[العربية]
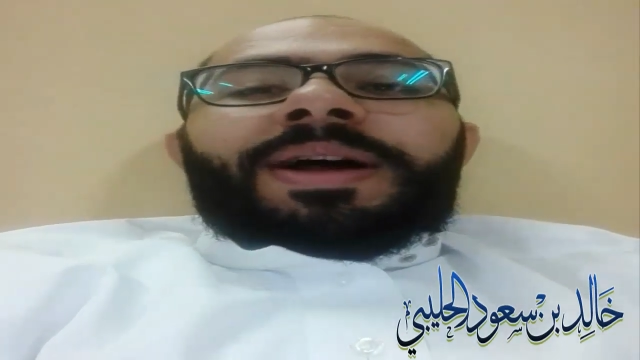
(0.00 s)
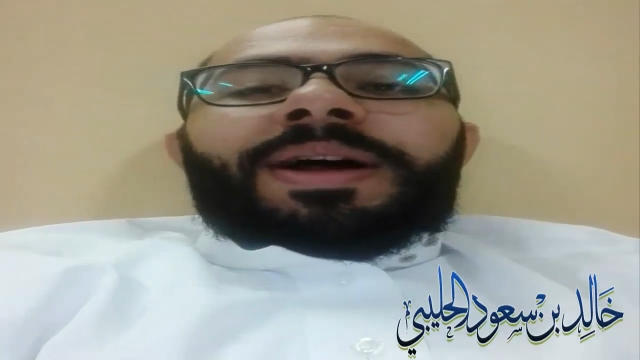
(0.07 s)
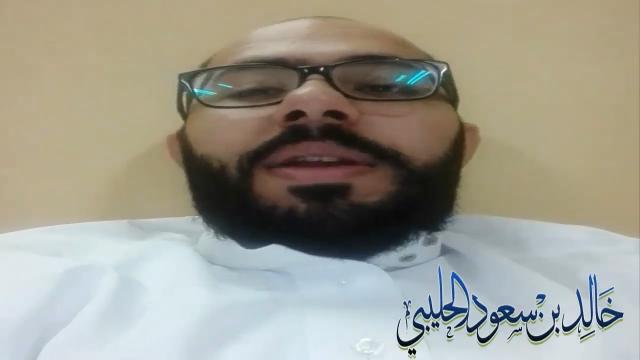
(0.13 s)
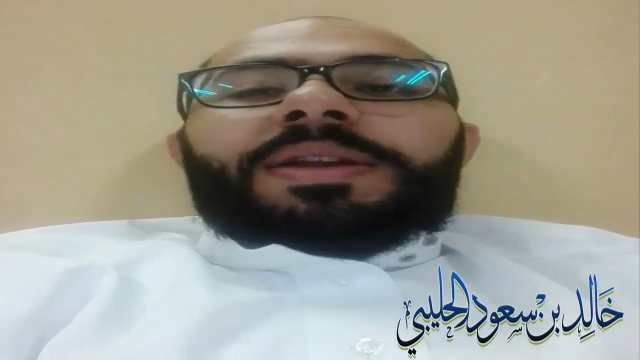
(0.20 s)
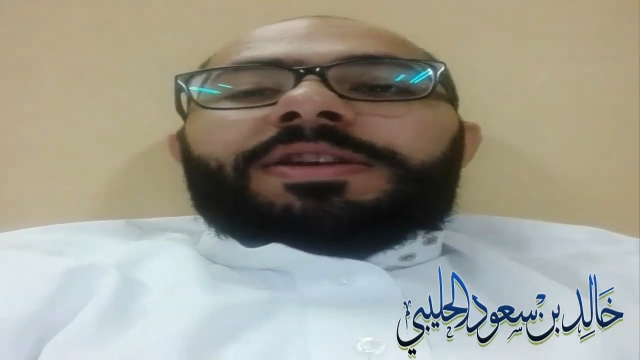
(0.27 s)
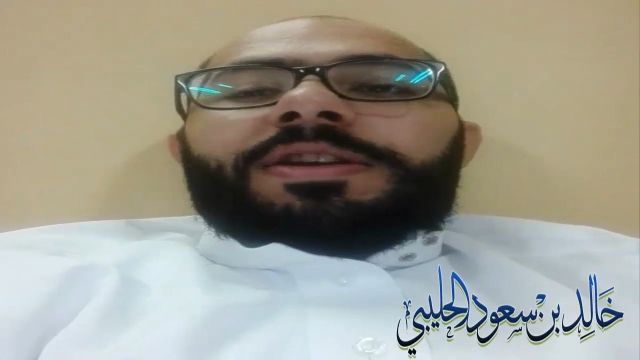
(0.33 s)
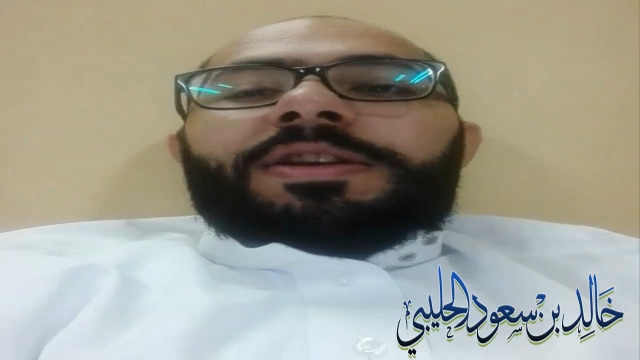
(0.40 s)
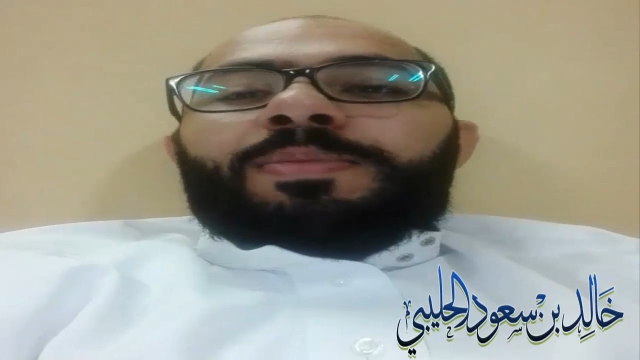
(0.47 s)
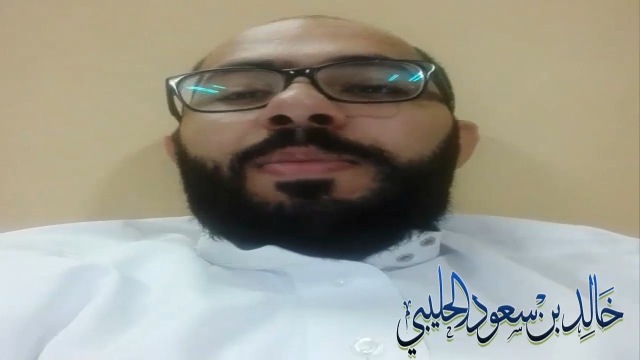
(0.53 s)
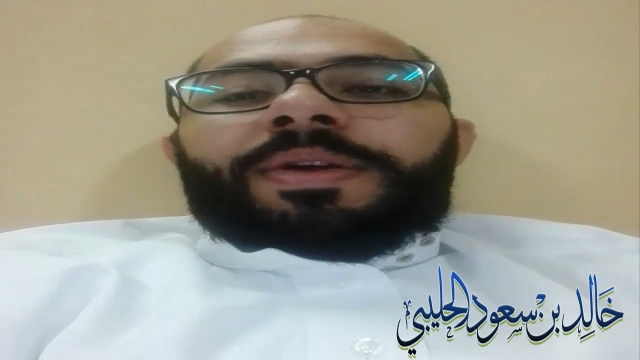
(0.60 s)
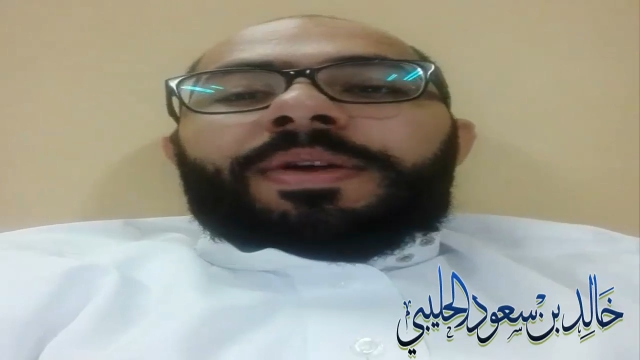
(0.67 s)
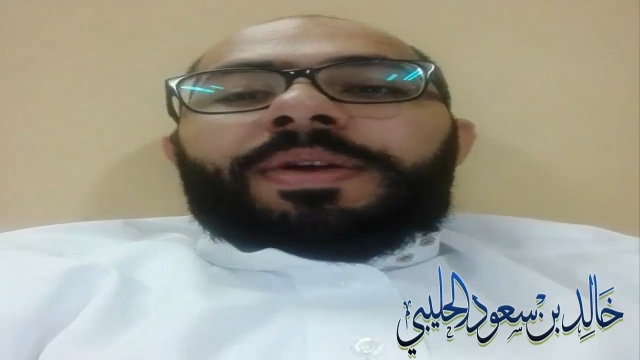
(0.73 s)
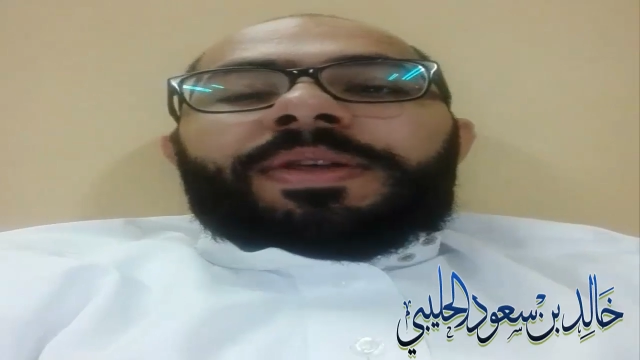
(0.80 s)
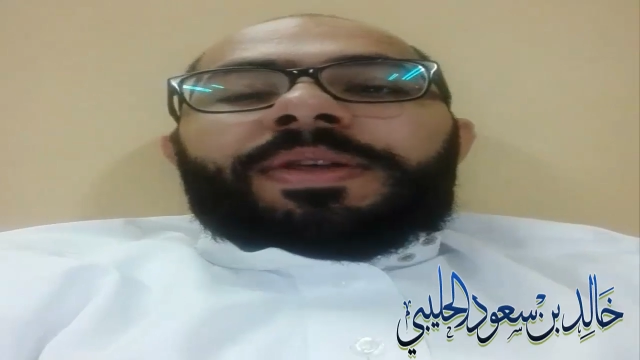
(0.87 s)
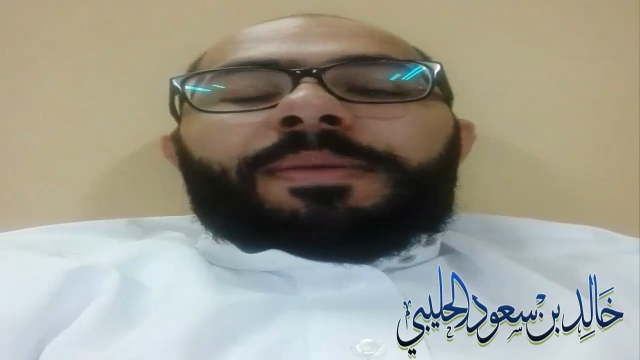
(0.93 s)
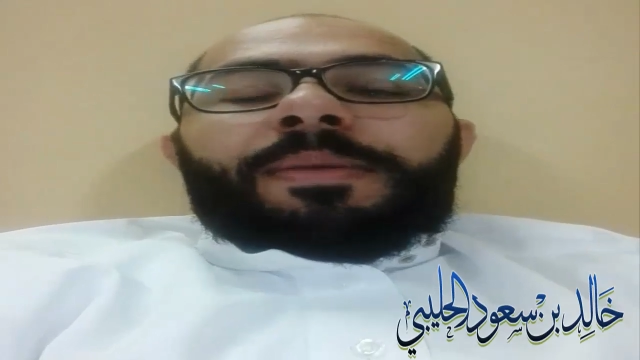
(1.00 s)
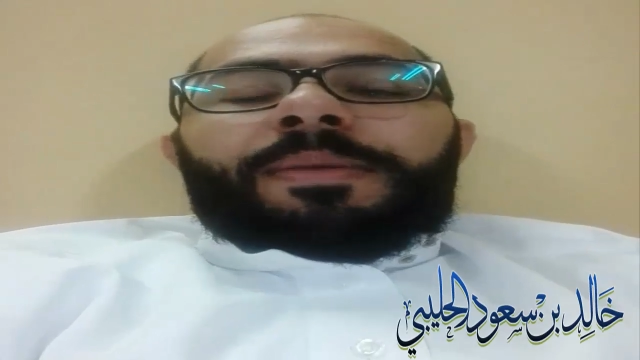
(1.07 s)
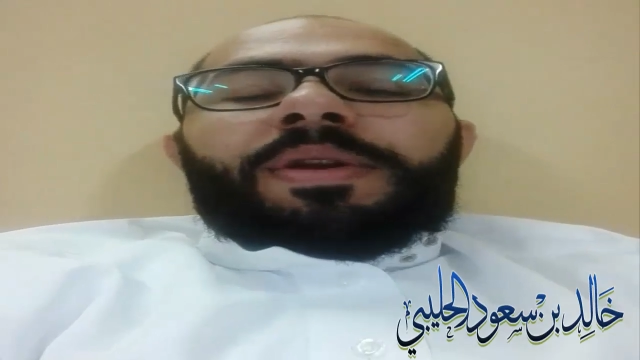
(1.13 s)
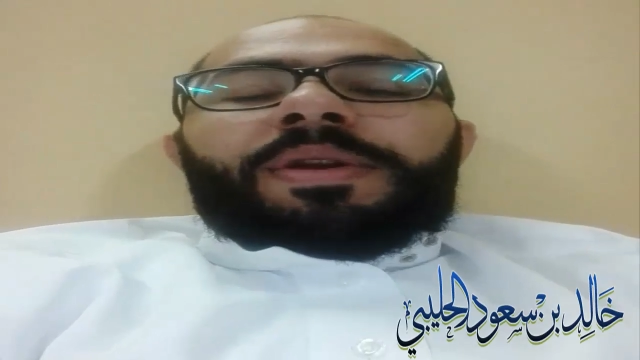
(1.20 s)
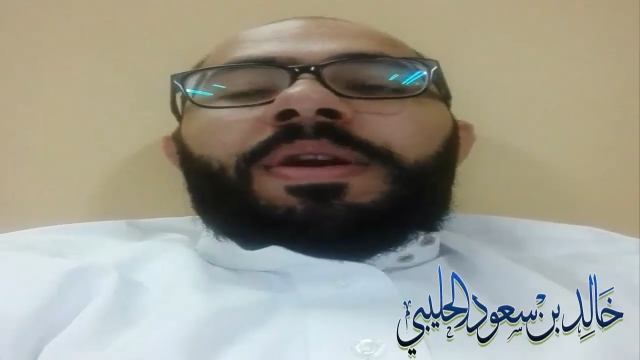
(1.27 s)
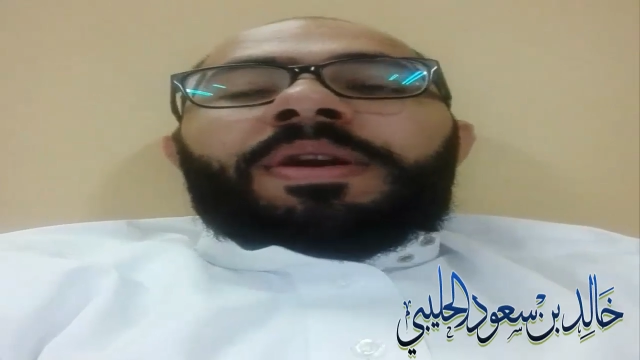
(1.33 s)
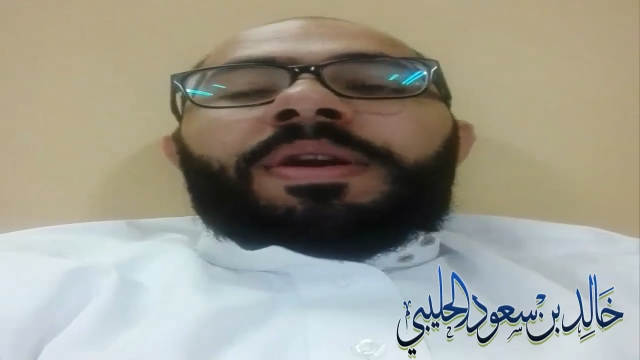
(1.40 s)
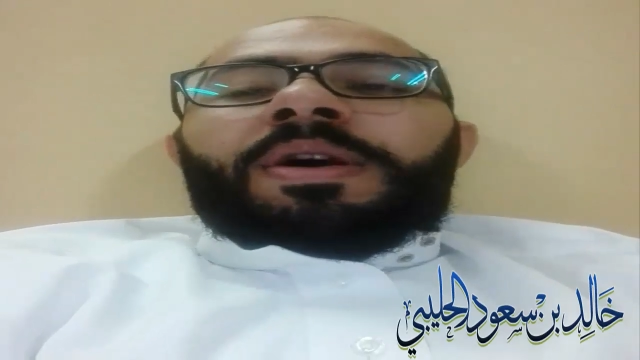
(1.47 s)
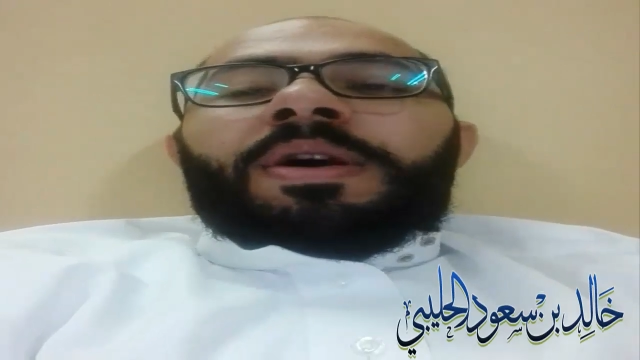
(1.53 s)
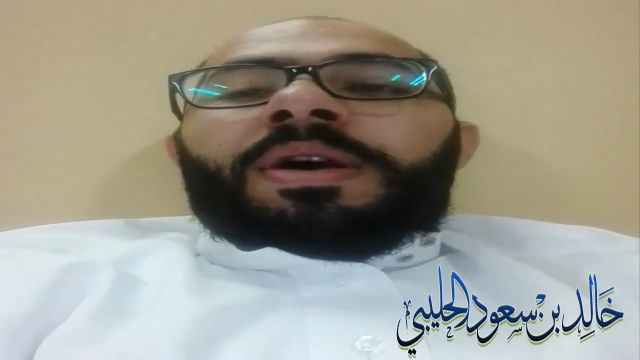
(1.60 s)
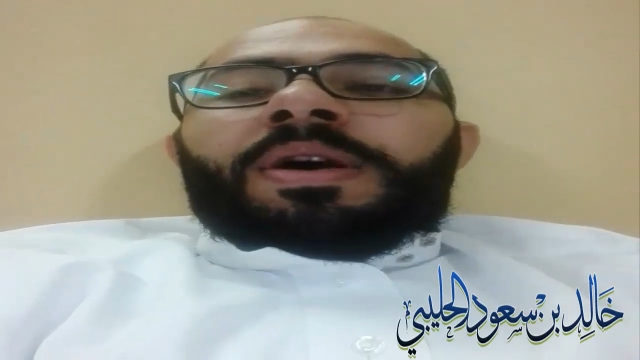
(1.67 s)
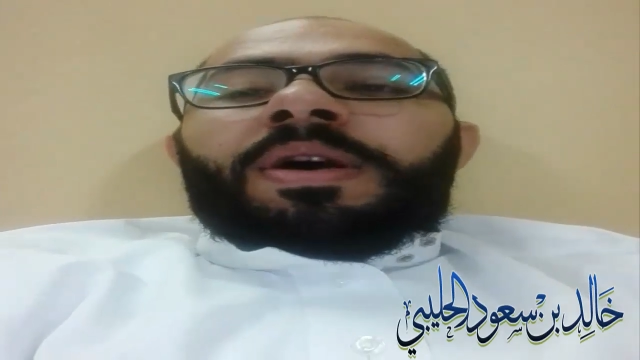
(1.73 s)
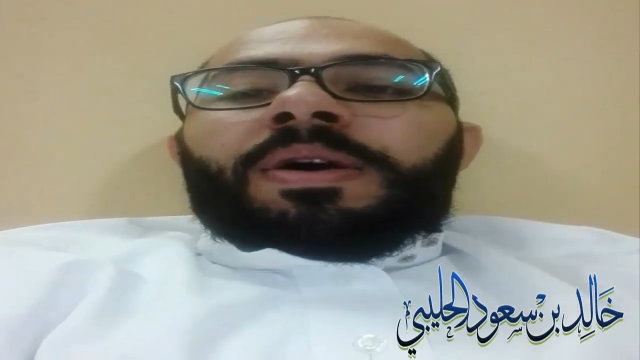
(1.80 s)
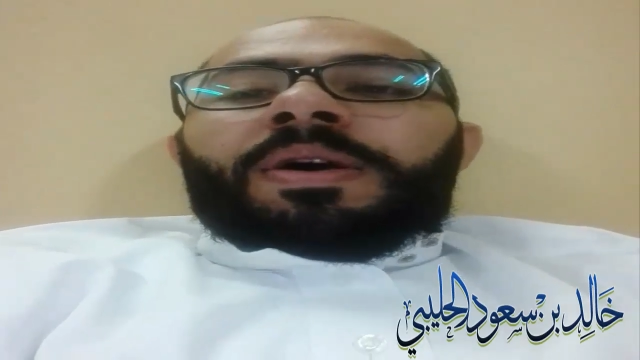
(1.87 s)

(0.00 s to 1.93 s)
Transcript: الثامن و